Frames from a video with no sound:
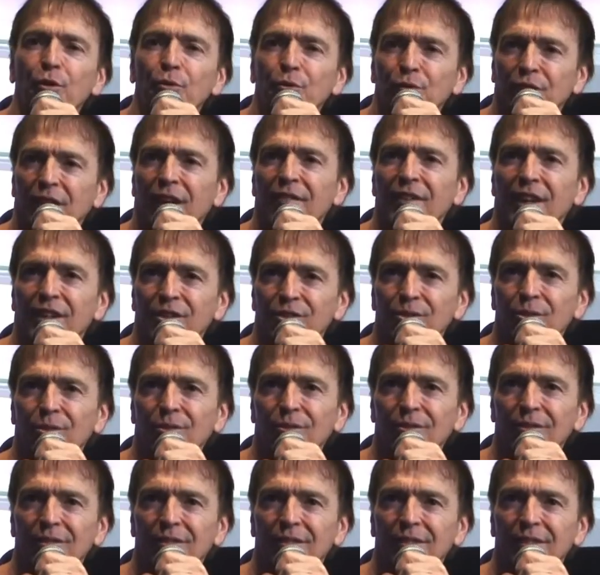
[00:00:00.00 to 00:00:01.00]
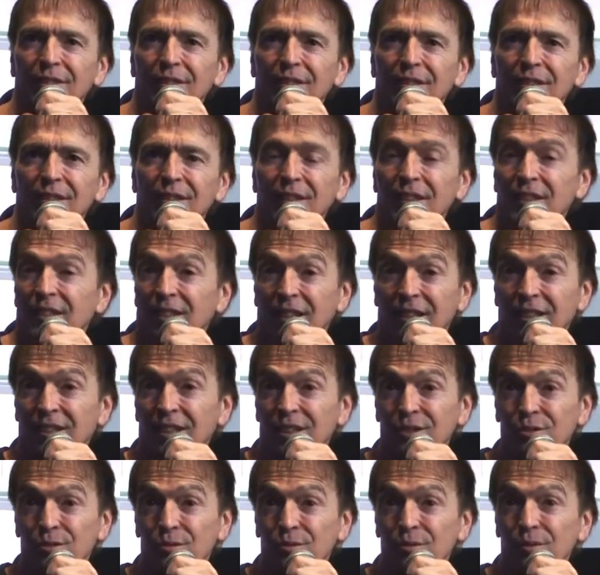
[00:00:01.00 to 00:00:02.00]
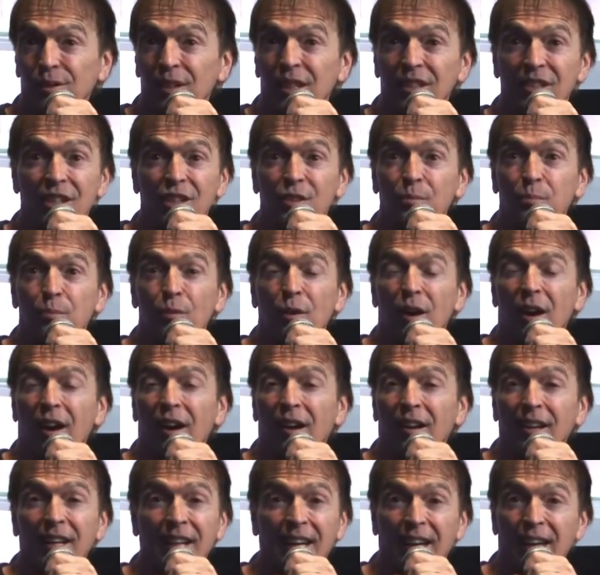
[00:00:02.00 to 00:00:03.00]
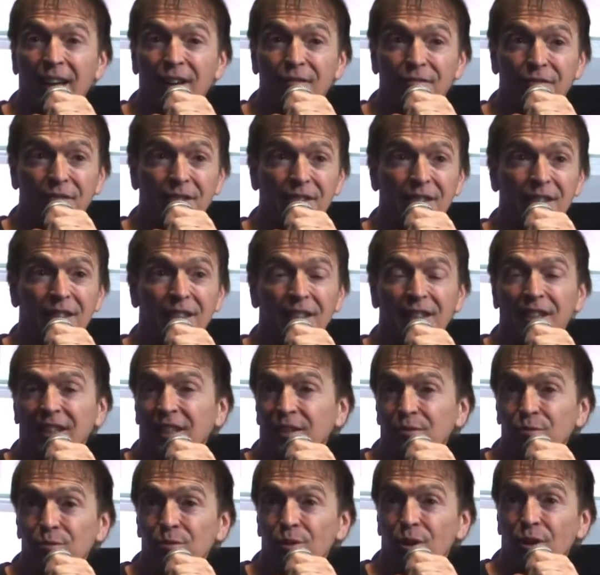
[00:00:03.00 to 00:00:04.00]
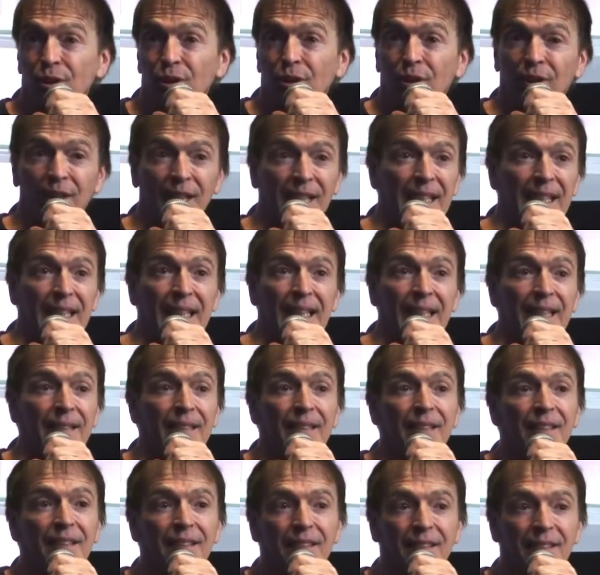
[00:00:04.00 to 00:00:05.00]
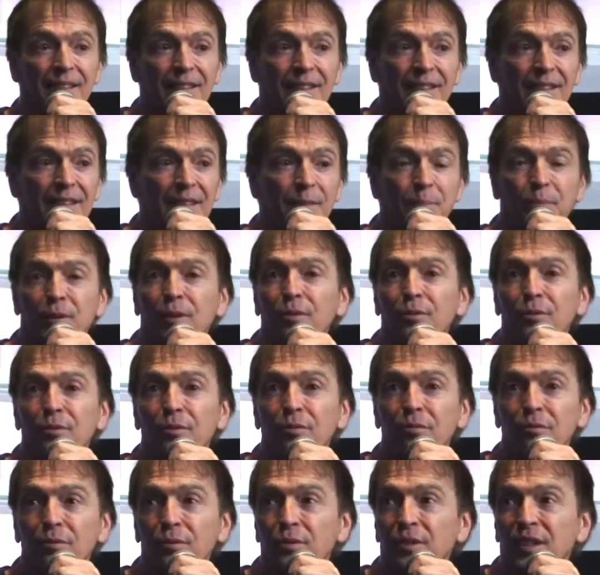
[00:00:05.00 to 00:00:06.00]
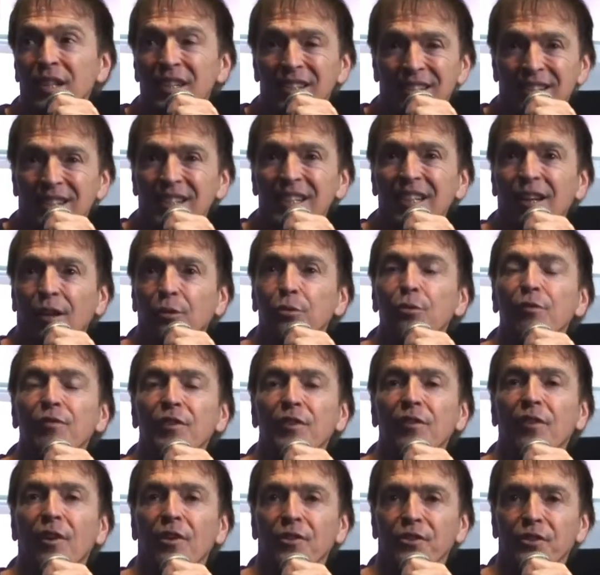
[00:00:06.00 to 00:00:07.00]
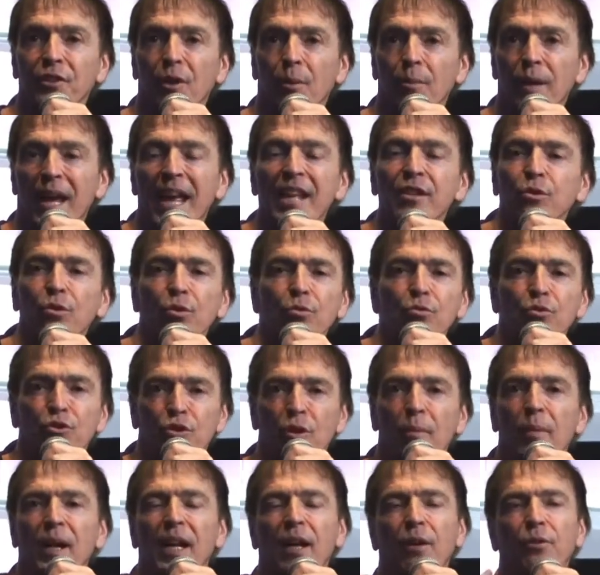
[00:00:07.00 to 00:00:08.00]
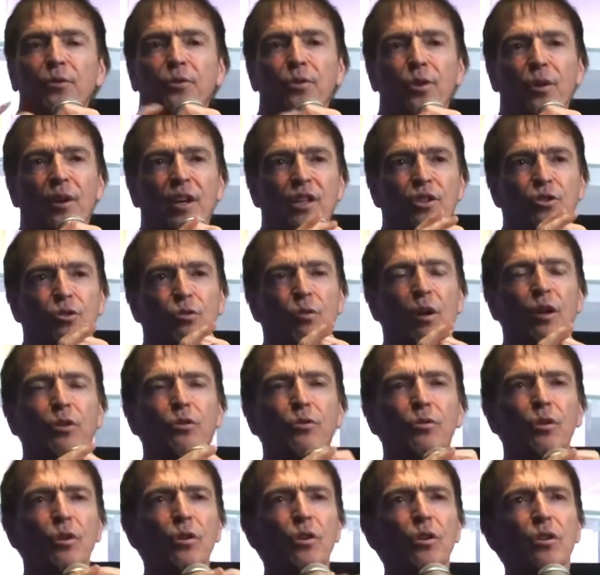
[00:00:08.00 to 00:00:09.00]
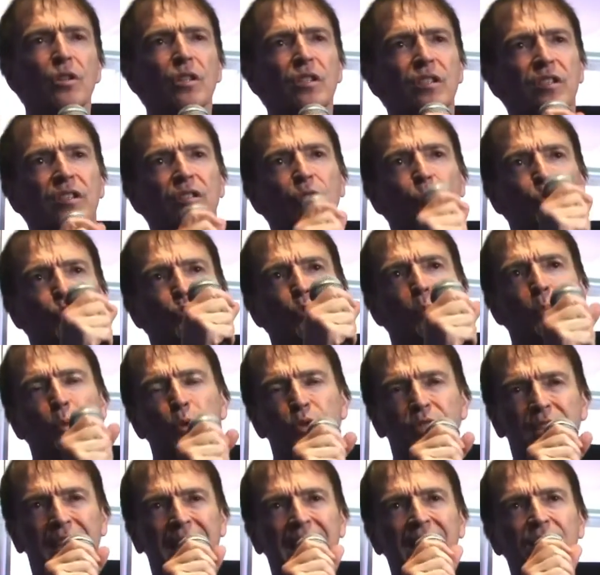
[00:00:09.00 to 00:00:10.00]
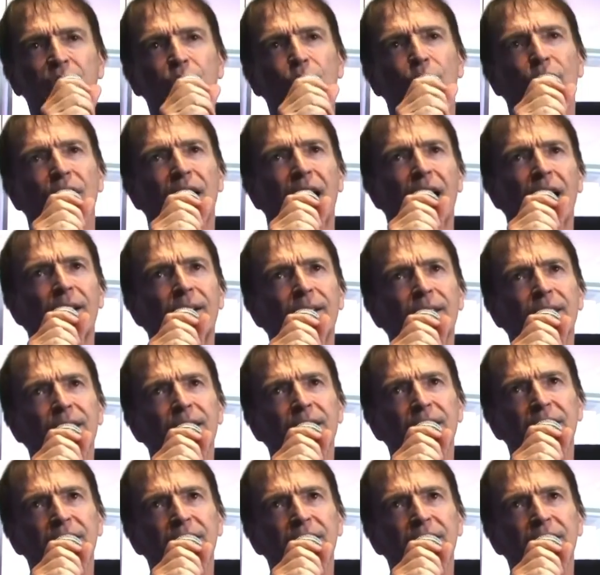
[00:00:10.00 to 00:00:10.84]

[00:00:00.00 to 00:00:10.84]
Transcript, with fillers: que nous traversons Les inquiétudes, les espoirs, les rêves, les douleurs, euh, et puis le, désir de vivre ensemble. Est-ce que nous sommes à la hauteur je crois que si on se pose ces questions-là,